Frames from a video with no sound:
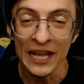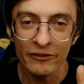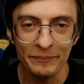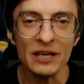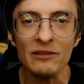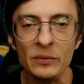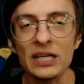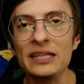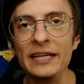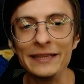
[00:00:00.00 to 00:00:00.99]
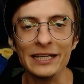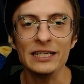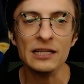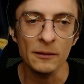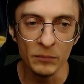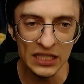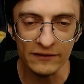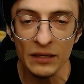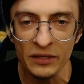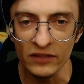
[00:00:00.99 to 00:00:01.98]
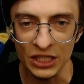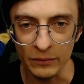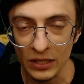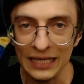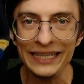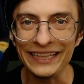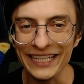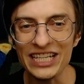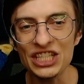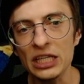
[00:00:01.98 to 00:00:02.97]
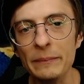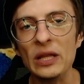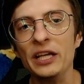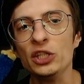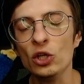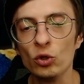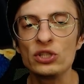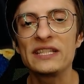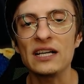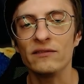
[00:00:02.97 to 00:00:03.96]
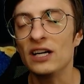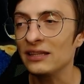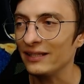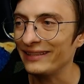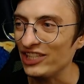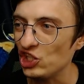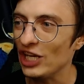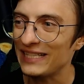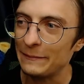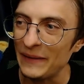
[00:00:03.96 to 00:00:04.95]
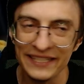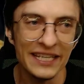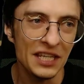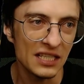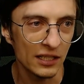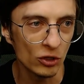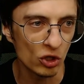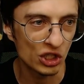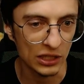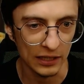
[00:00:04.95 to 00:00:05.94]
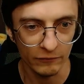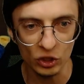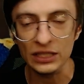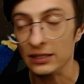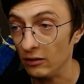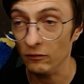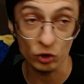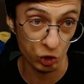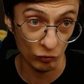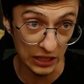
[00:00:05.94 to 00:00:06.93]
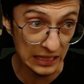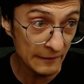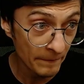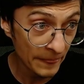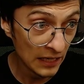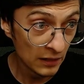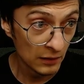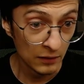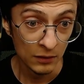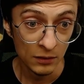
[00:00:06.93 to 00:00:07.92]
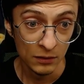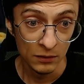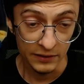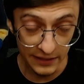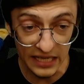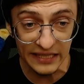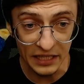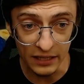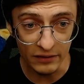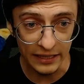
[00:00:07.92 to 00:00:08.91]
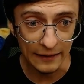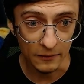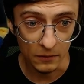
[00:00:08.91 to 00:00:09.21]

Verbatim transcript: В первом кадре трейлера мы с вами видим, как КТшники планируют захват, точнее, спасение заложника, вот этого вот чувака. Здесь они говорят.